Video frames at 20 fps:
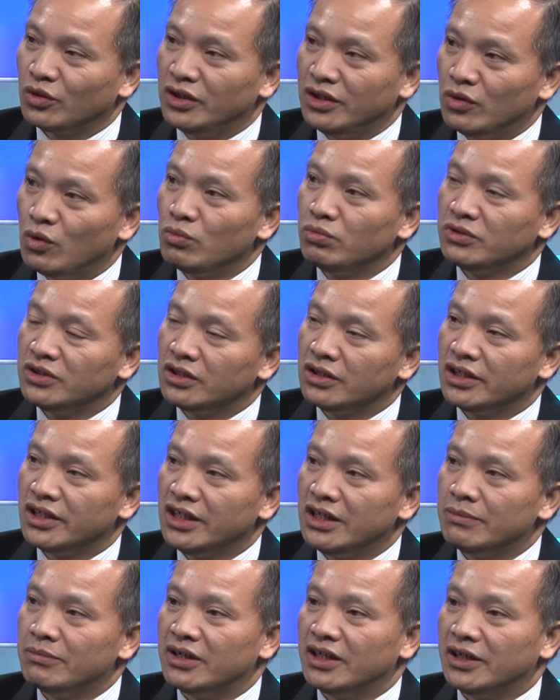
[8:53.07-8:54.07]
đi Úc trước
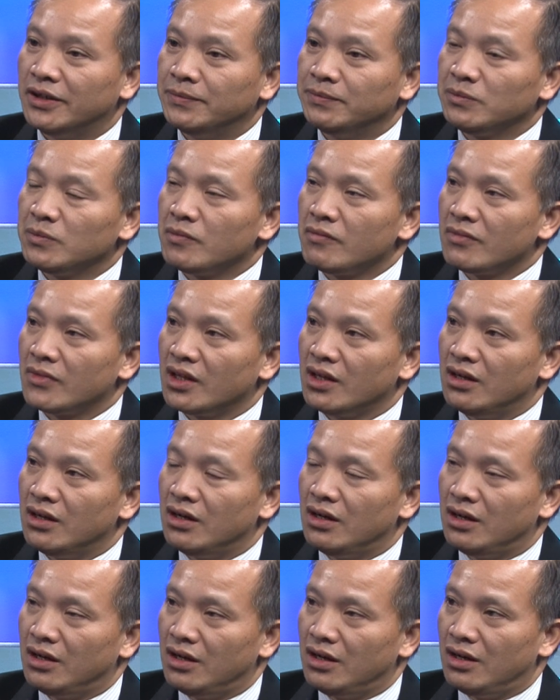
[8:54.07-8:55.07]
khi mà
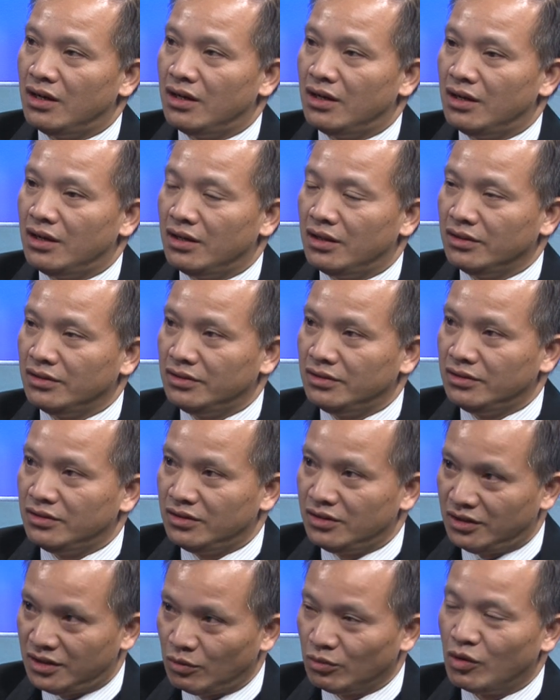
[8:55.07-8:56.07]
uh,
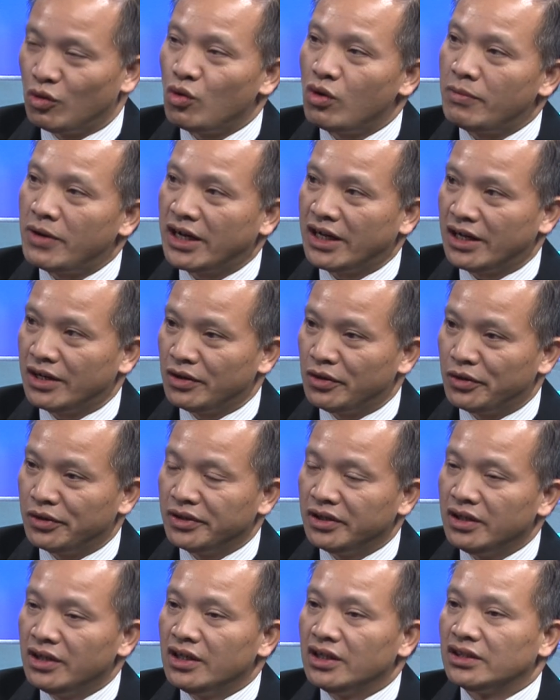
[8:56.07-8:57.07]
tổng thống Obama đến Hà Nội
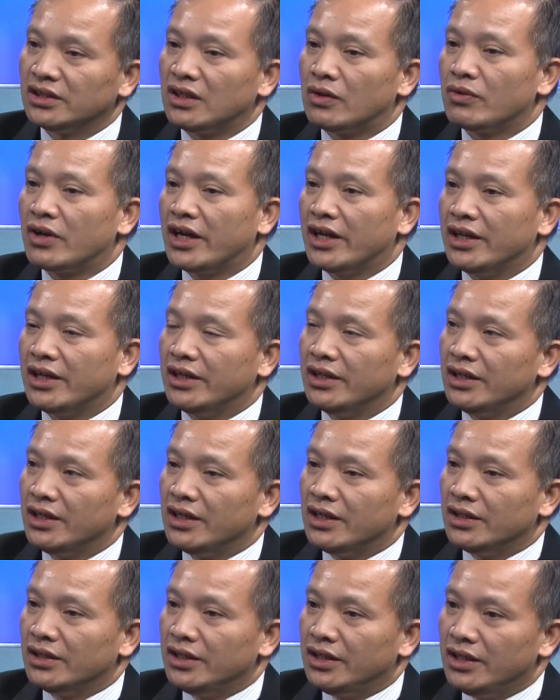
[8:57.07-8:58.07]
sau này
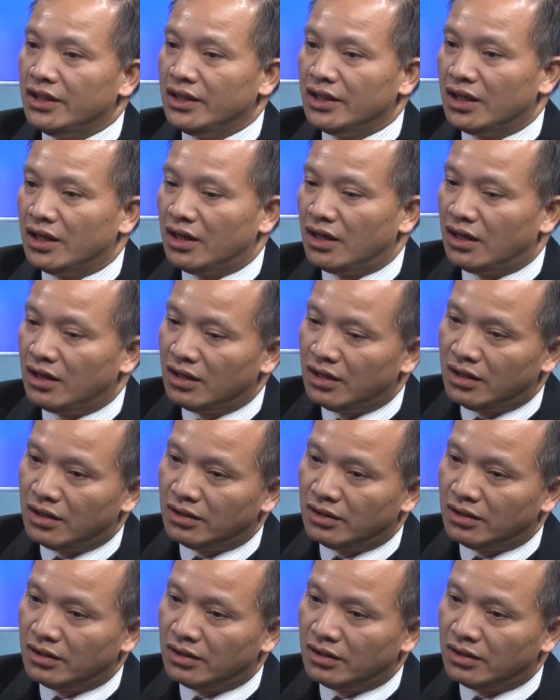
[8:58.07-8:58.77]
thì uh,